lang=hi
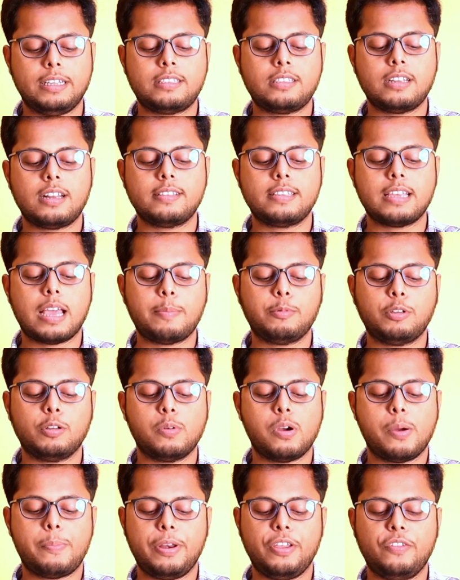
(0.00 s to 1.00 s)
इस तरह से आप
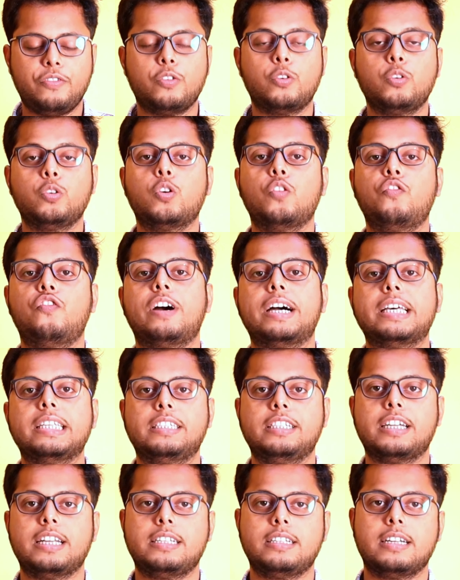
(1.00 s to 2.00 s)
जो वो अपने फ़ोन को
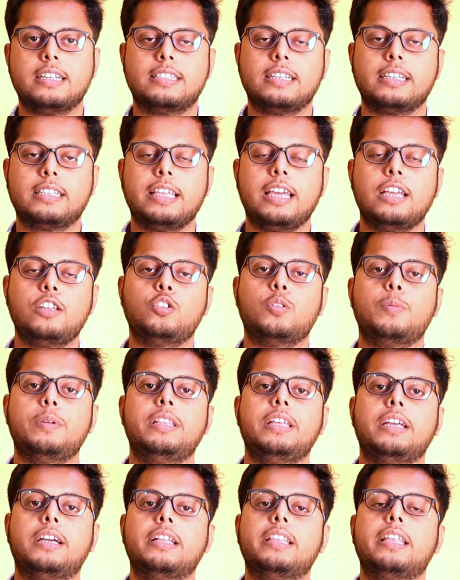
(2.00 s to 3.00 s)
फास्ट चार्ज कर सकते हैं जो
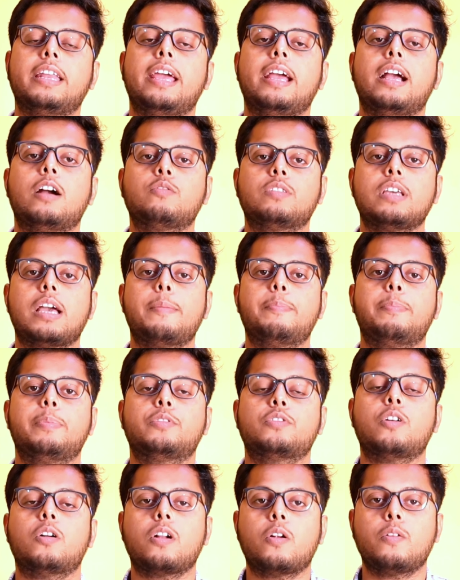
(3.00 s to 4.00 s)
भी दिक्कत रहेगा उसे आप
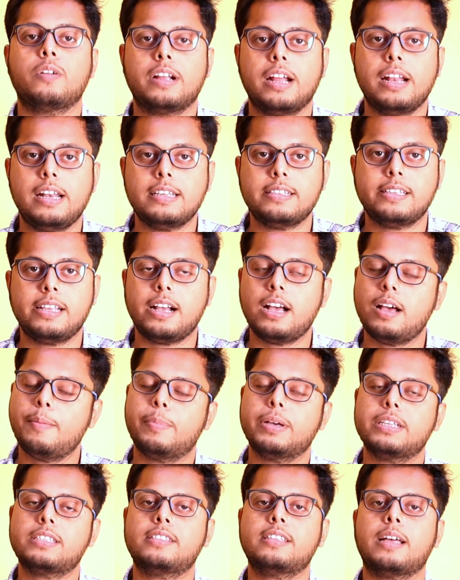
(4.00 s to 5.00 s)
सॉर्ट आउट कर लीजिएगा
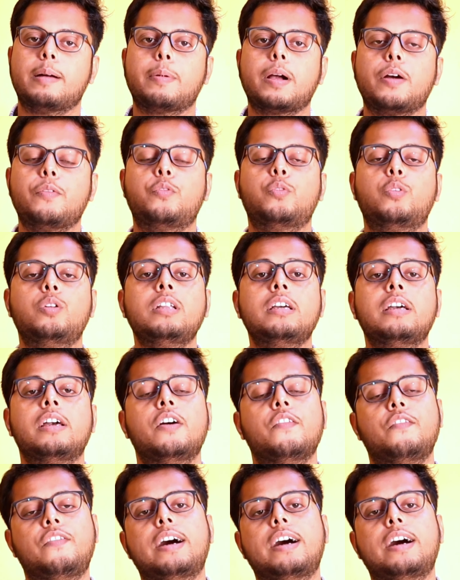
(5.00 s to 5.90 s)
बस आपका फ़ोन